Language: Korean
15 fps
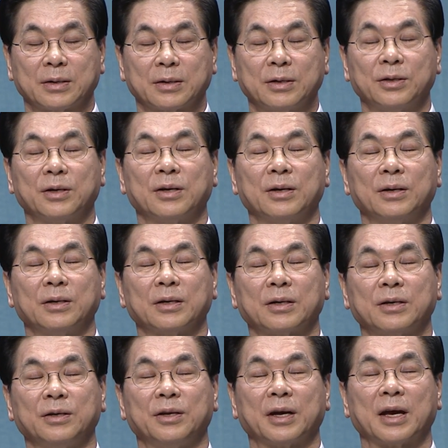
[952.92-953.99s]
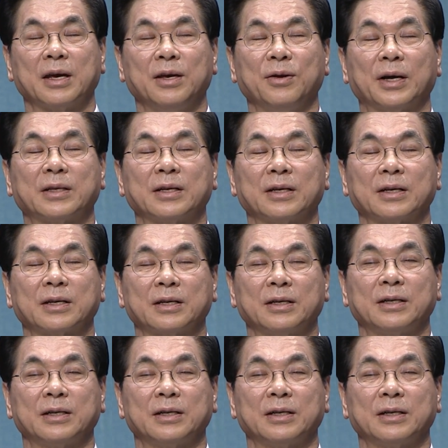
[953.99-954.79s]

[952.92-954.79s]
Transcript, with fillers: 그들은 그들에게 이와 같은